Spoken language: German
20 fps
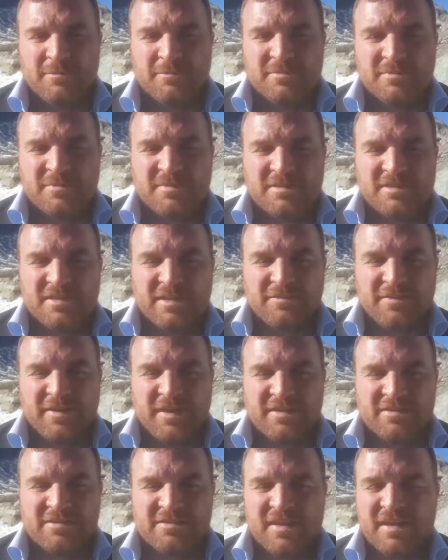Ähm, die
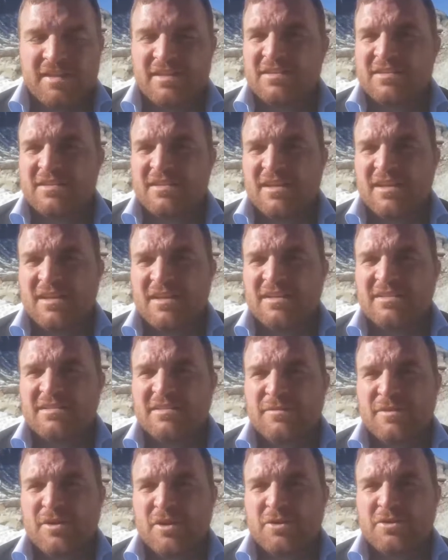Fans werden eine
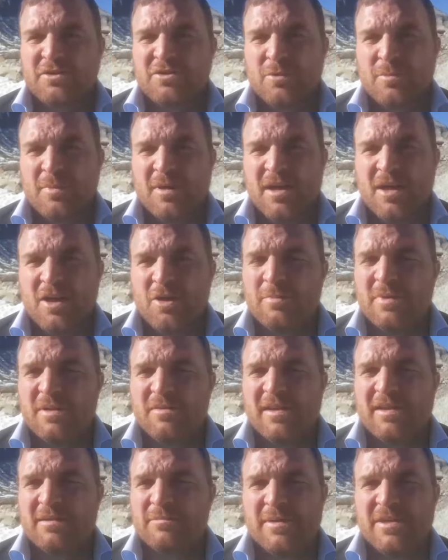riesige Freude oben haben. Wir
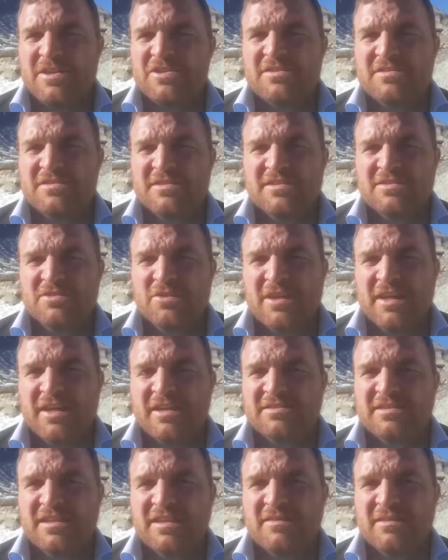werden bestes Eishockey
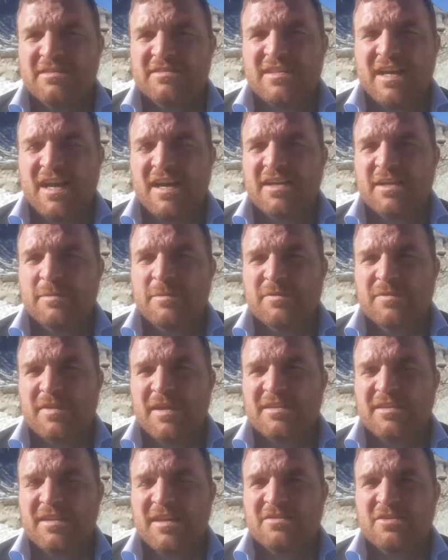sehen, weil das
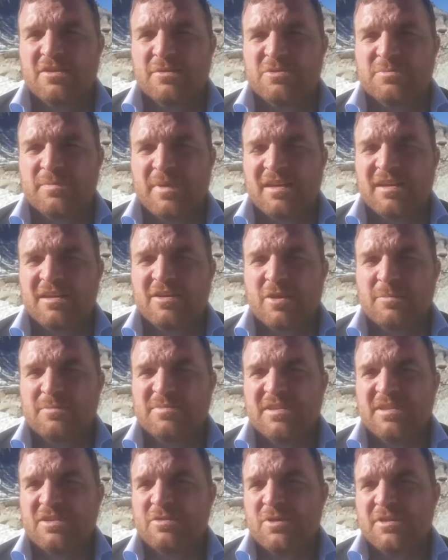Teilnehmerfeld also am Spengencup
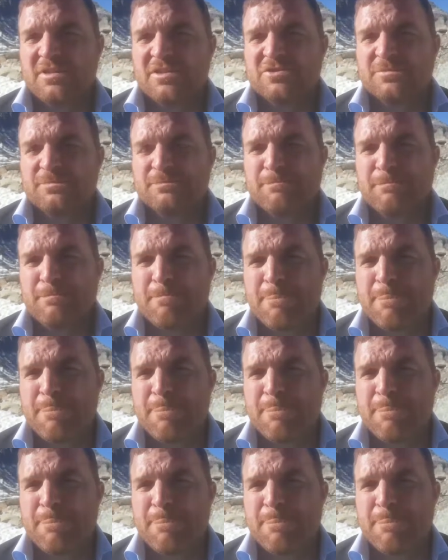sehr gut ist.